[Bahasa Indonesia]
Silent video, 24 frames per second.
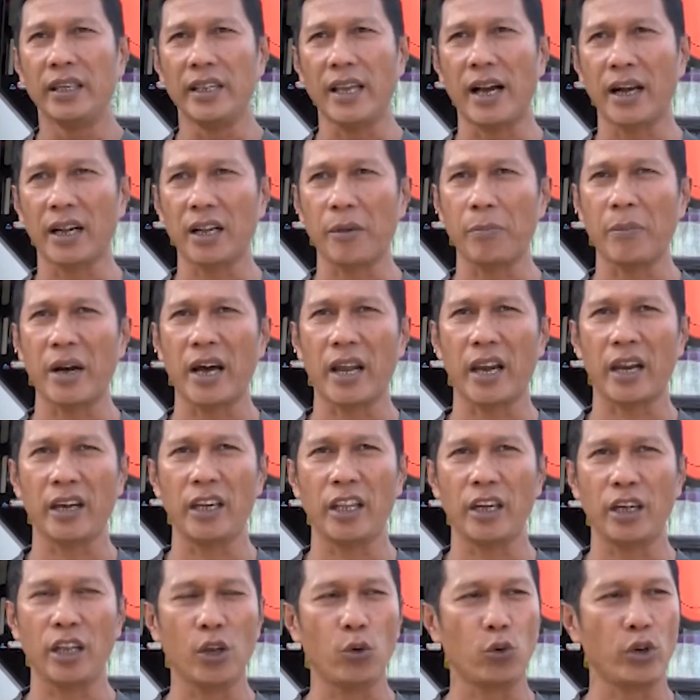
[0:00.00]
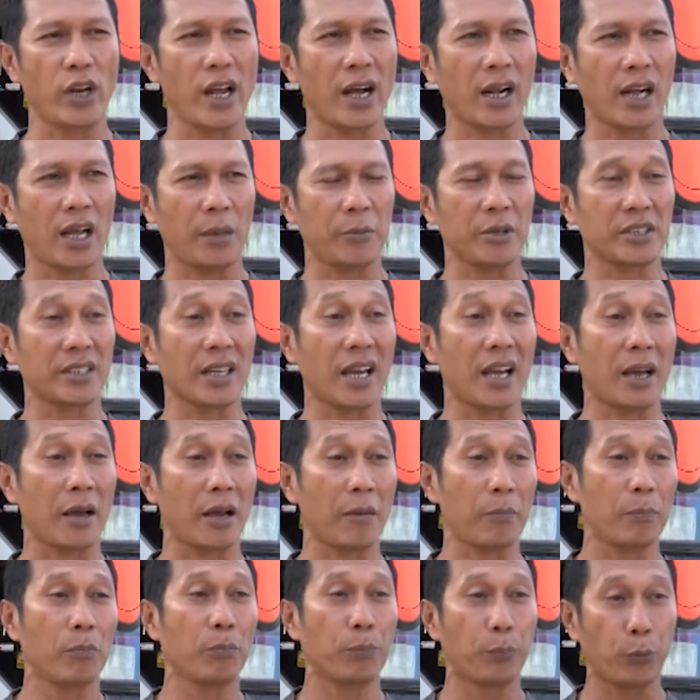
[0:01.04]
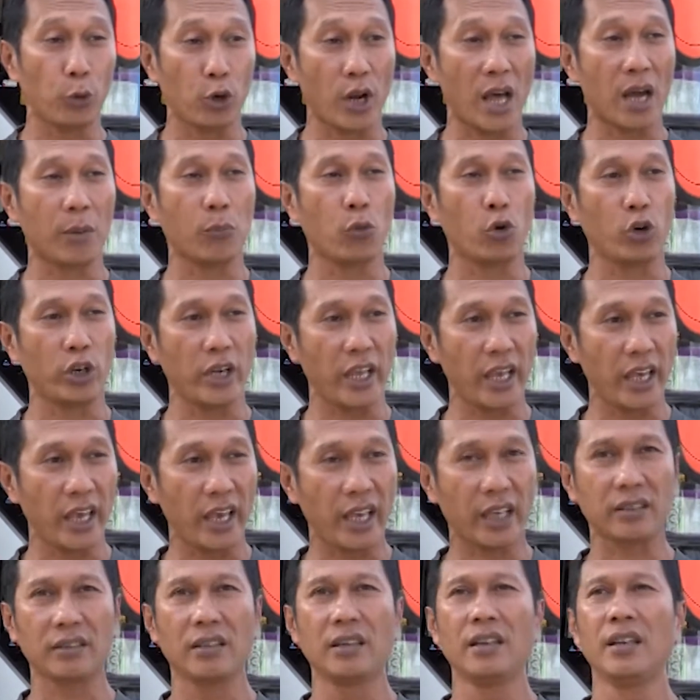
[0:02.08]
yang kemarin ini udah nggak bisa pulang mudik.